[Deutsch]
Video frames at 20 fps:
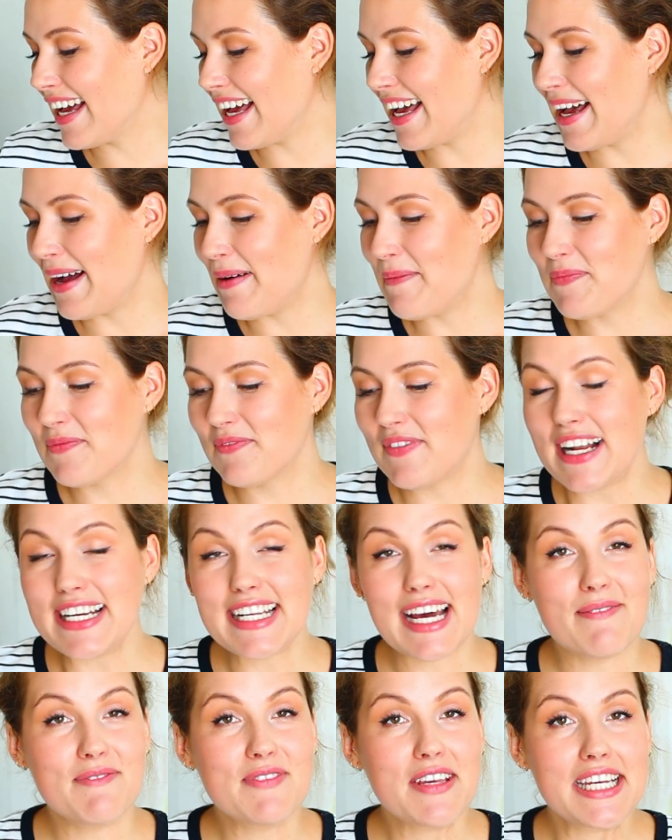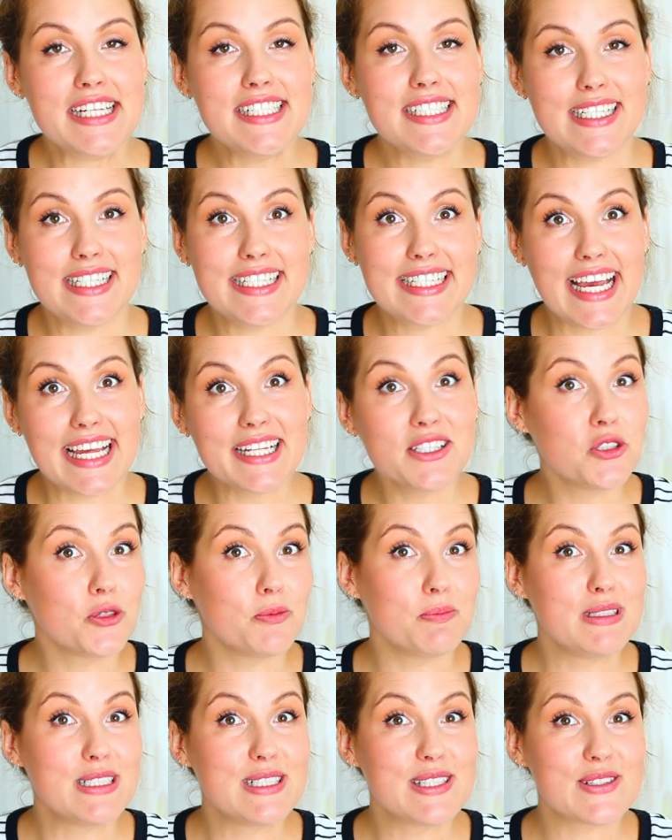ähm, weil da haben wir
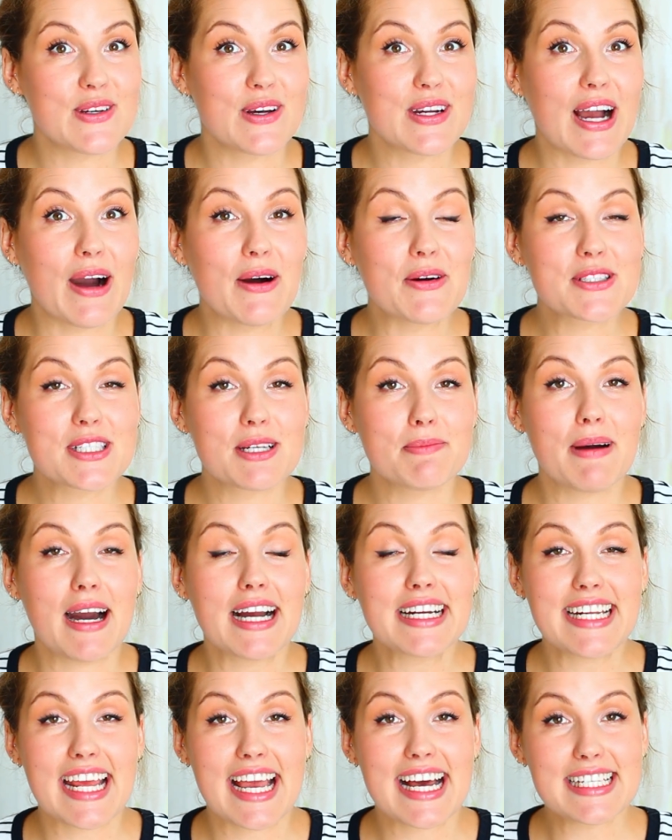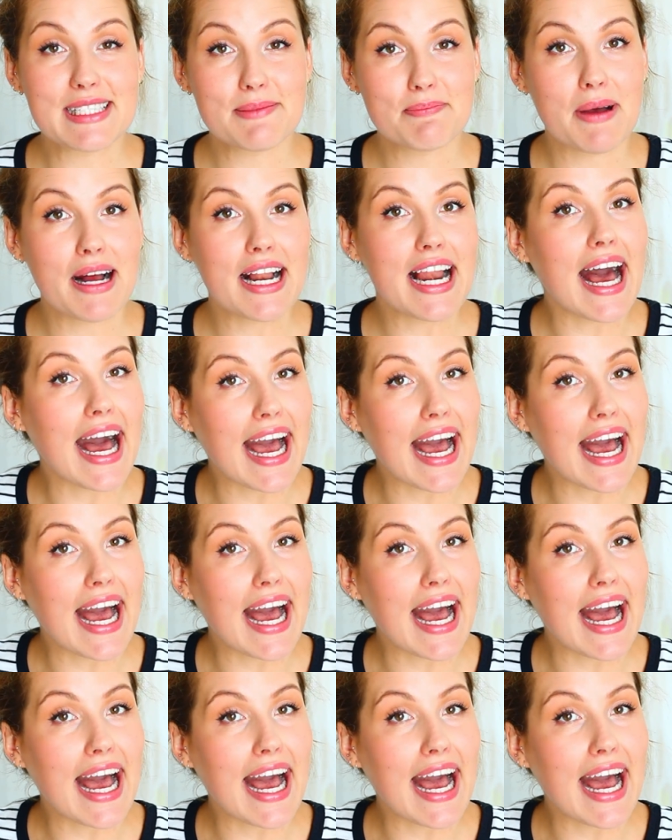Intelligenzspielzeug ausgepackt, erstmal